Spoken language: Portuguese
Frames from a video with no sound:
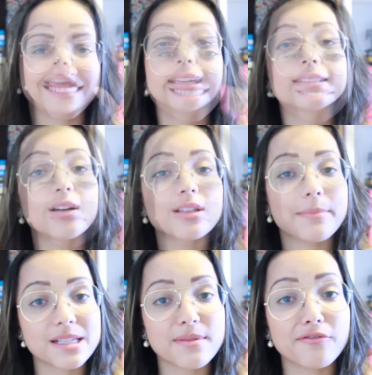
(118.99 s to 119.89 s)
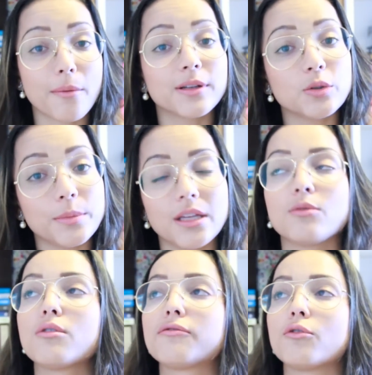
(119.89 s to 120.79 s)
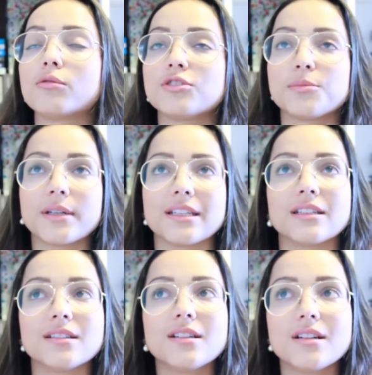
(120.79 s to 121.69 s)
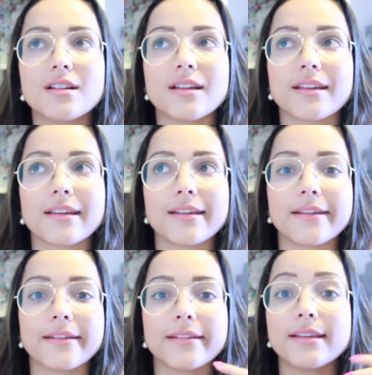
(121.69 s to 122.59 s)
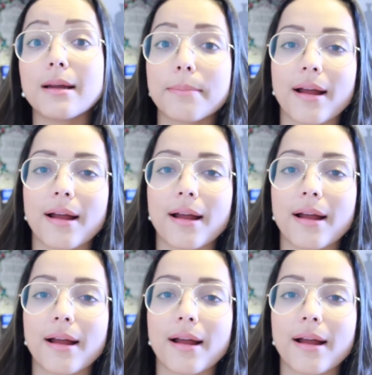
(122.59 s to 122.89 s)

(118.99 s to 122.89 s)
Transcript: Então da mesma forma domingo eu vou de manhã é, ir à